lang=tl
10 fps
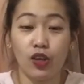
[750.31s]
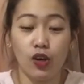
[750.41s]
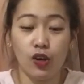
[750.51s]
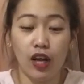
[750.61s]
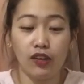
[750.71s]

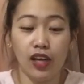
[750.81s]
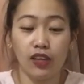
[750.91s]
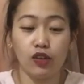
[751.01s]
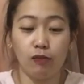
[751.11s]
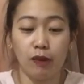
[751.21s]
ano lang
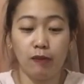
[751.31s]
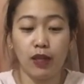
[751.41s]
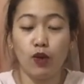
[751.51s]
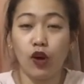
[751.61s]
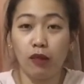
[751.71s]
to,
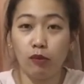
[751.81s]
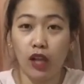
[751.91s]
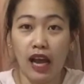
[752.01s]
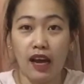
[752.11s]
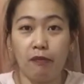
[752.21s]
bibilugin mo
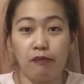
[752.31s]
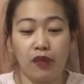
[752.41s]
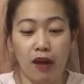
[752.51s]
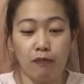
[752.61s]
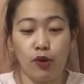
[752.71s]
lang,
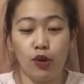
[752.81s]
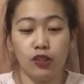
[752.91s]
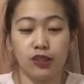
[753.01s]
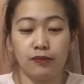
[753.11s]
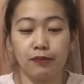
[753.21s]
tapos,